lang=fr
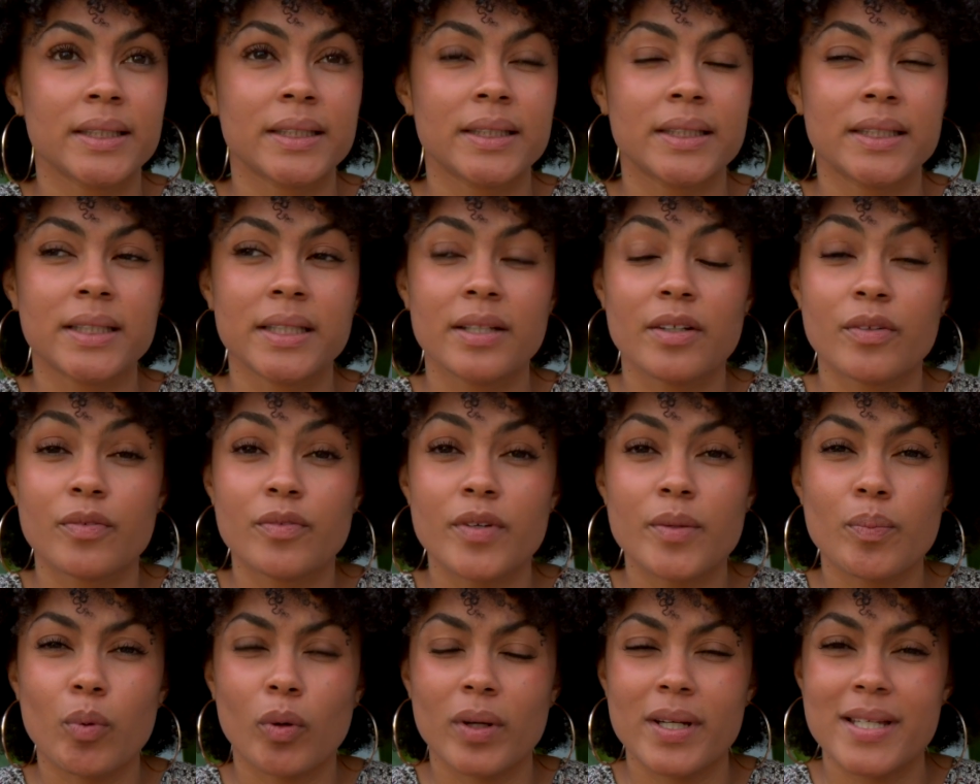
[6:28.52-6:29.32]
qui, est
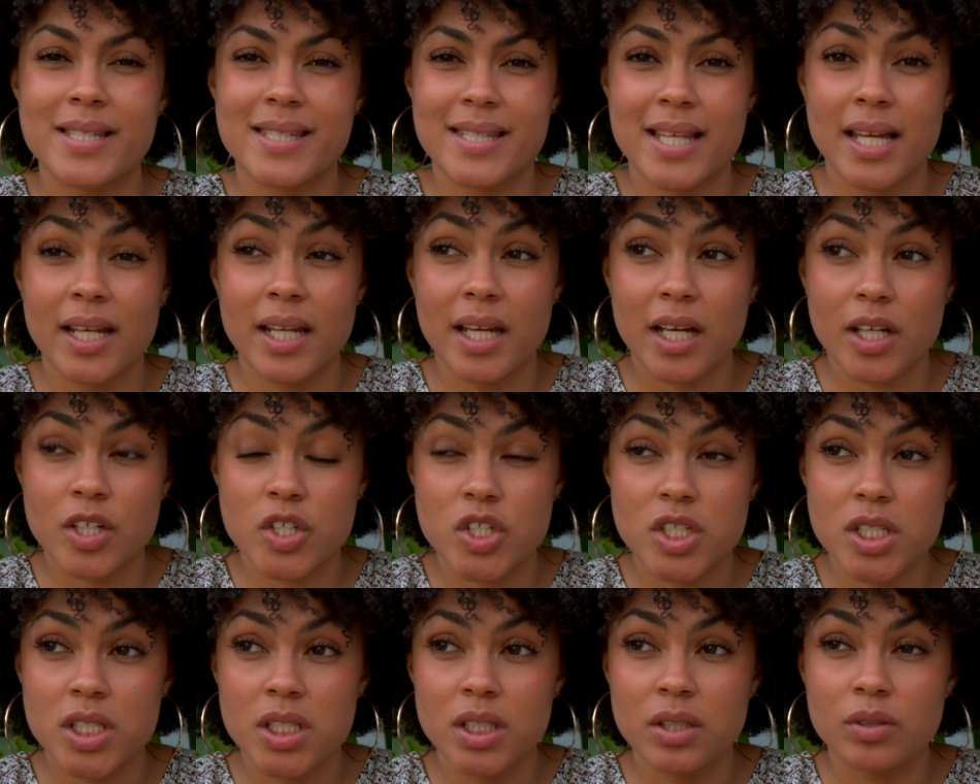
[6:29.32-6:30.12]
fait pour les
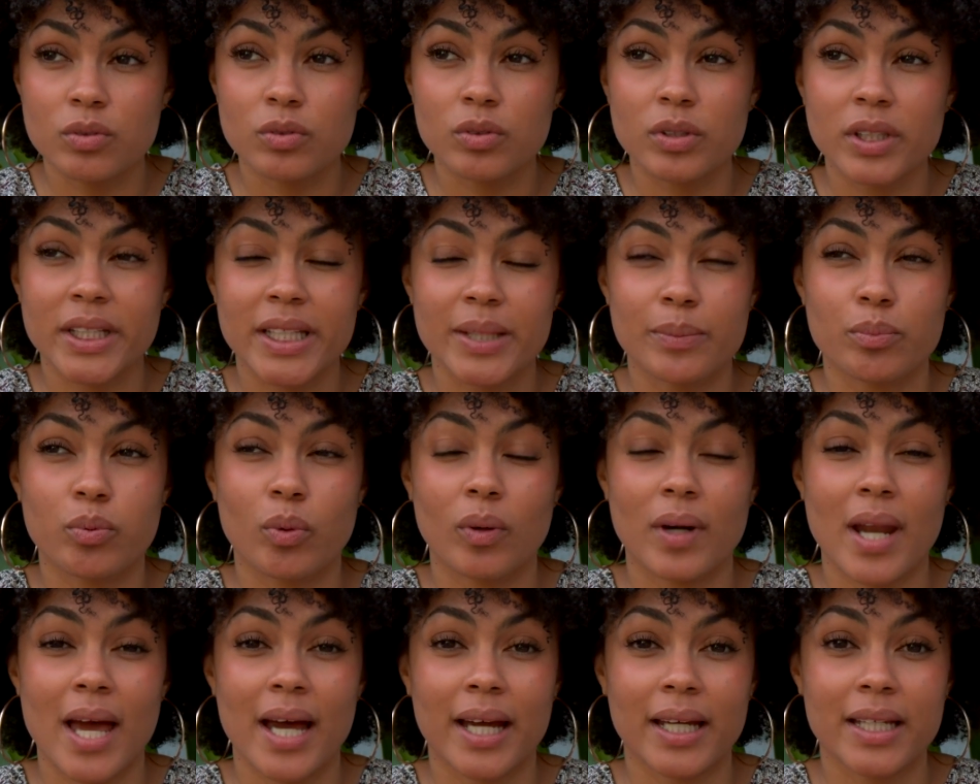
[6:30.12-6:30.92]
allergies et
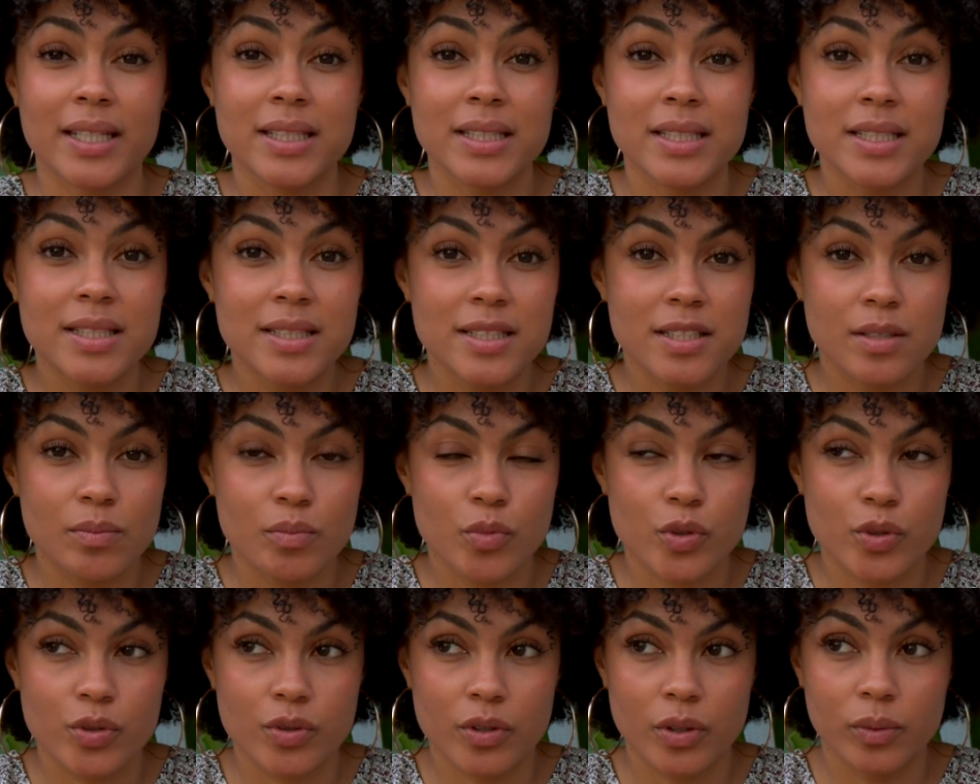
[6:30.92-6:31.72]
pour la rhinite,
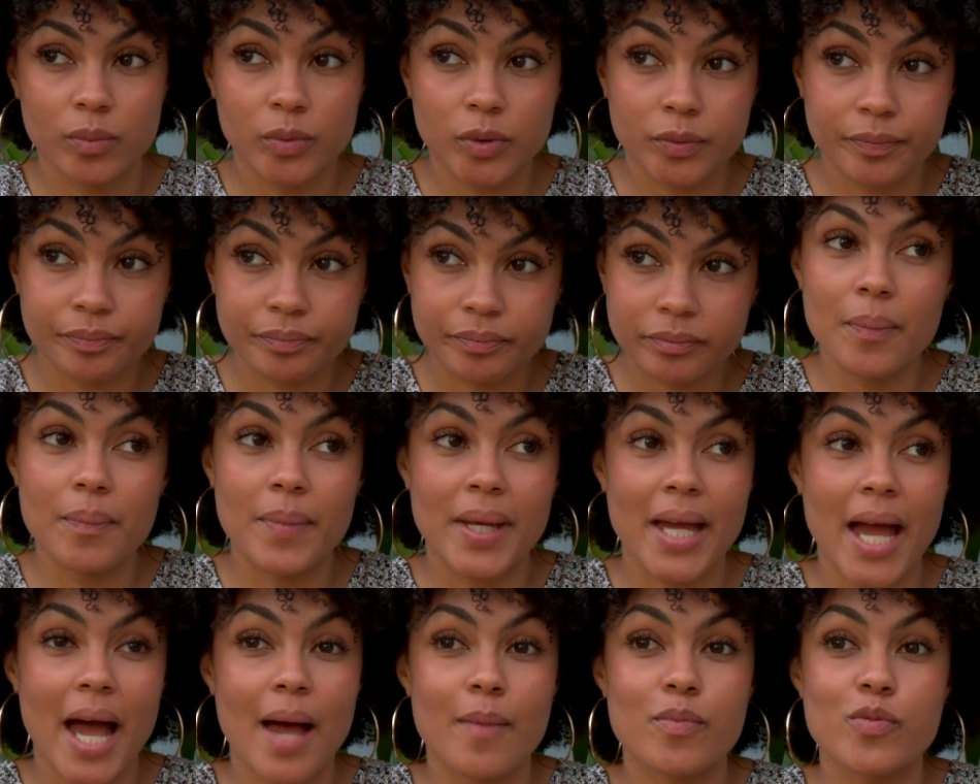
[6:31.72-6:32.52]
il me semble,
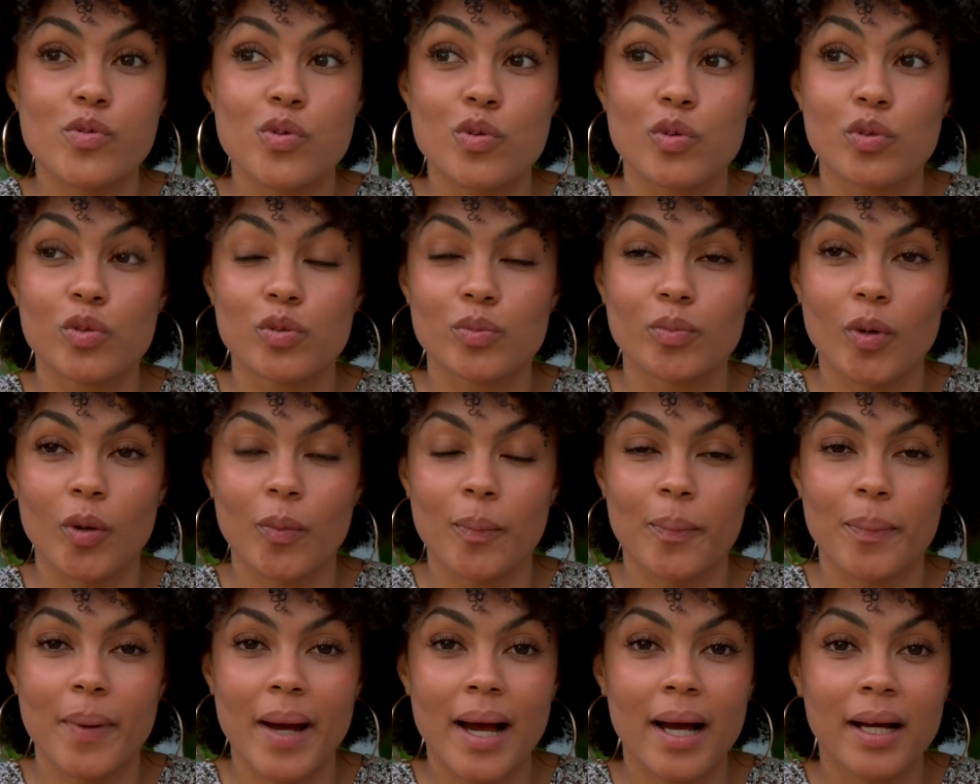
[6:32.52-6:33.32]
mais
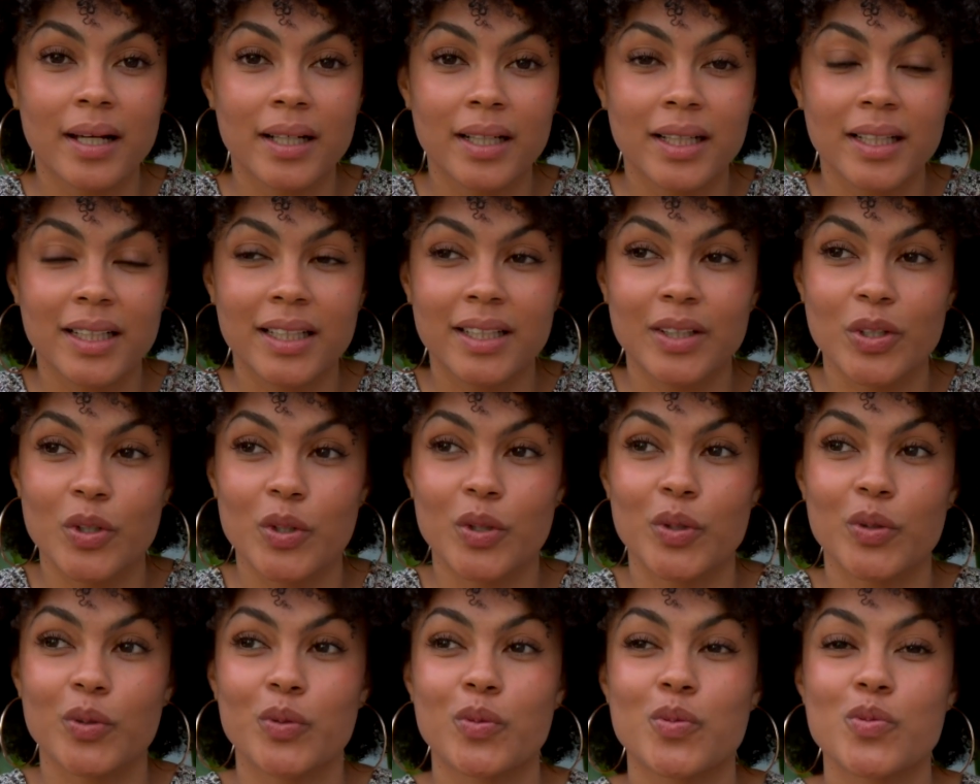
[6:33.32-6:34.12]
absolument pas
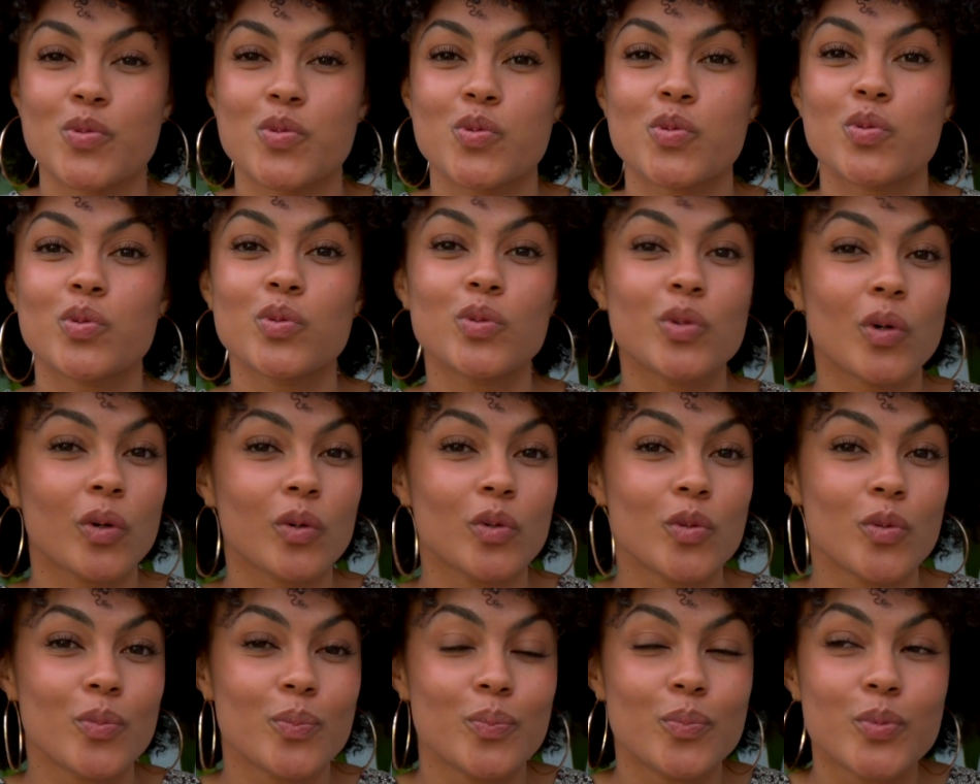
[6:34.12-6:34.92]
euh, conçu
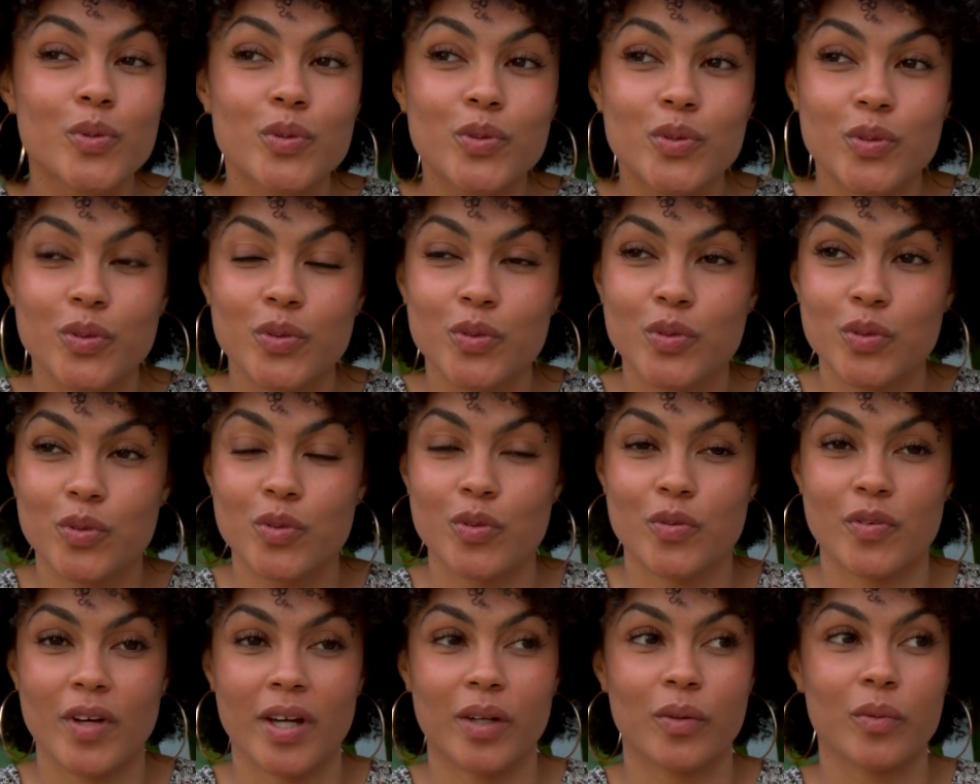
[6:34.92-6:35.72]
dans le but de
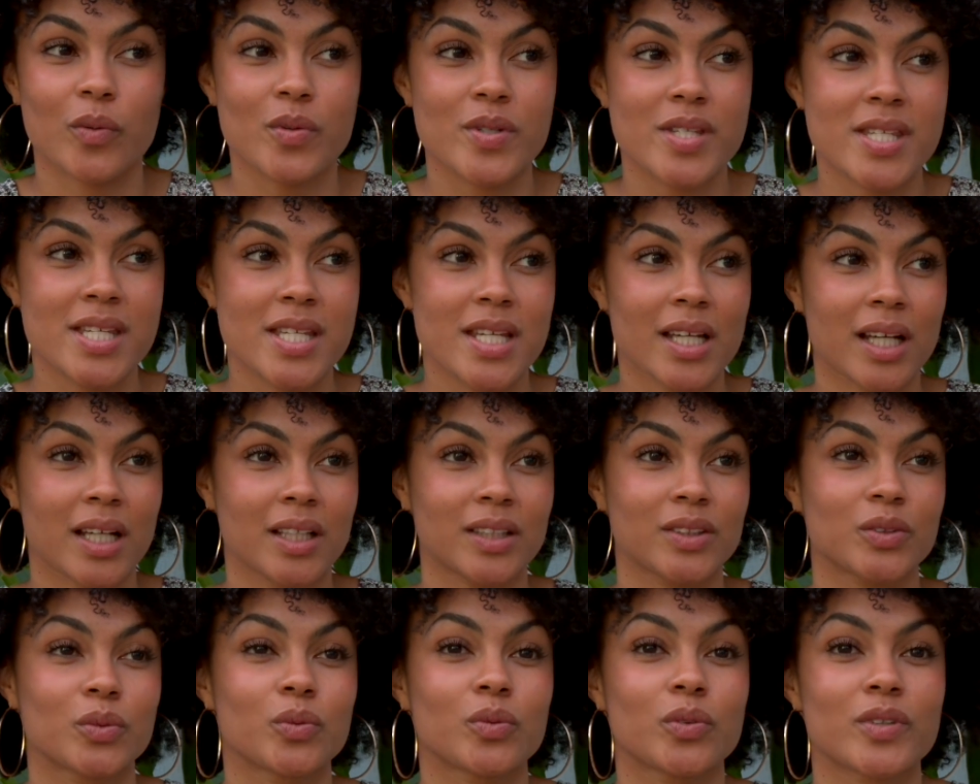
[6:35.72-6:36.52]
te faire grossir.
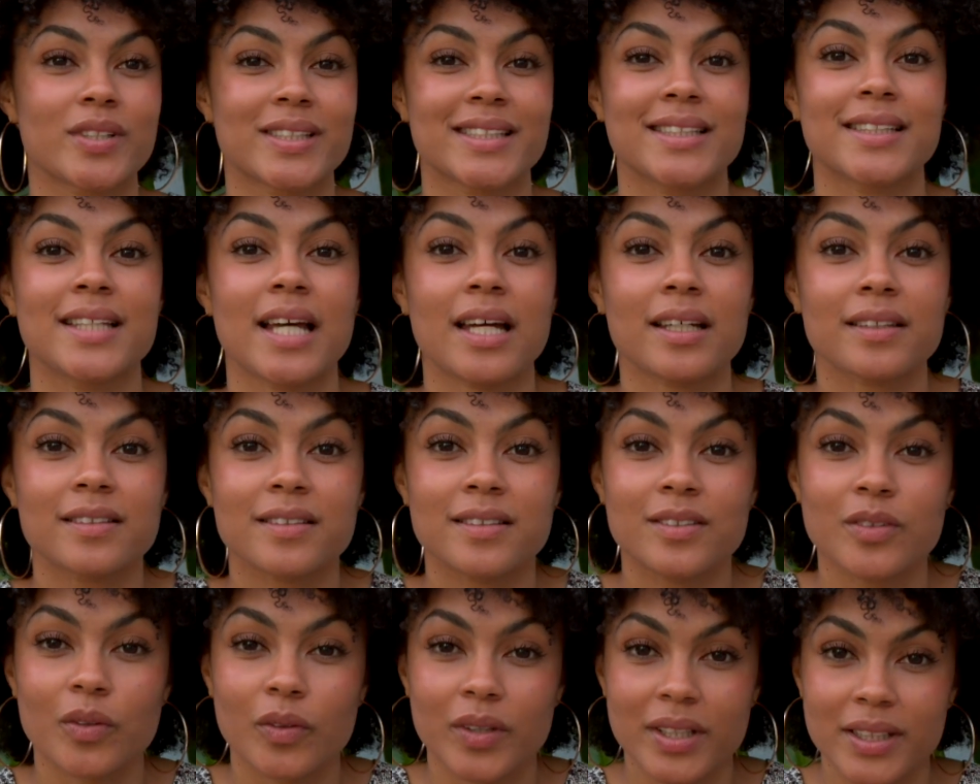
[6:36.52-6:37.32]
Donc
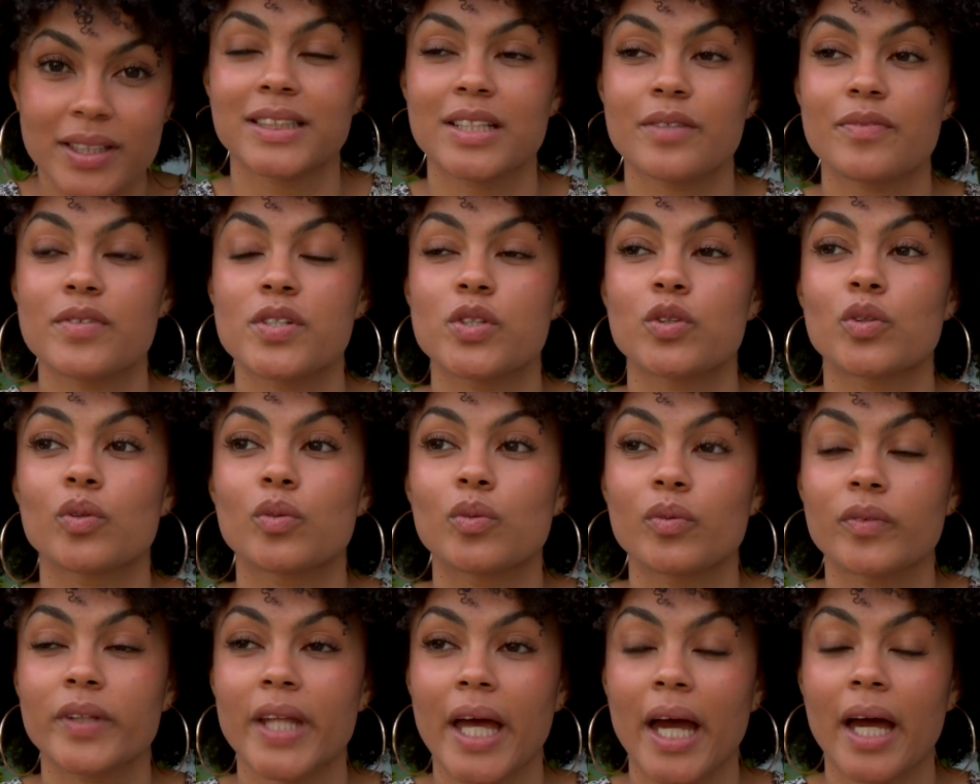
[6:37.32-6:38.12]
certes, dans les effets
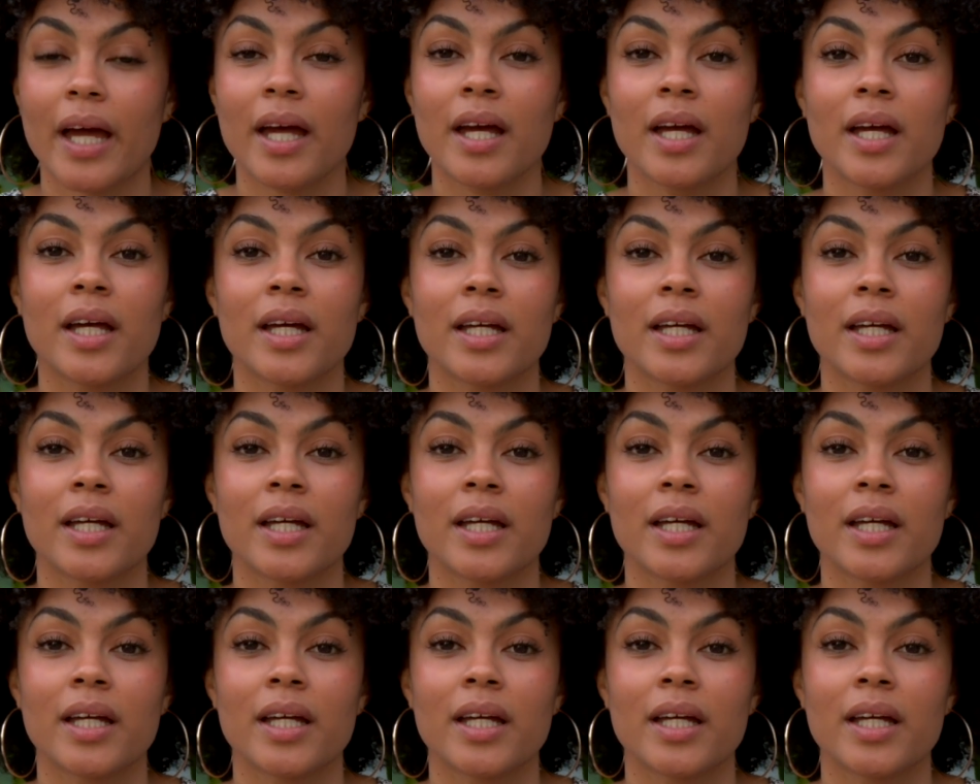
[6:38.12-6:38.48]
secondaires,